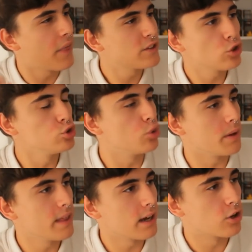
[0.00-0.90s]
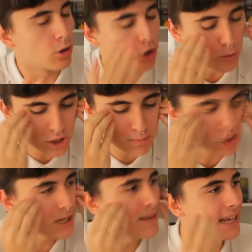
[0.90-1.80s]
¿Qué haces con tu vida? ¿Cómo
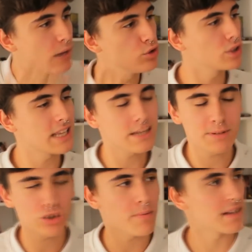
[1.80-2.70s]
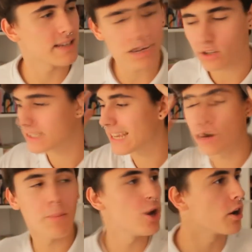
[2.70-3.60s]
es posible que aún no te hayas visto Evangelion?
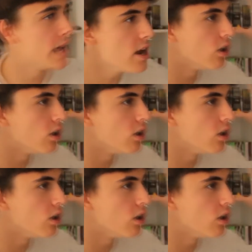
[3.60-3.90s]
Es que no me lo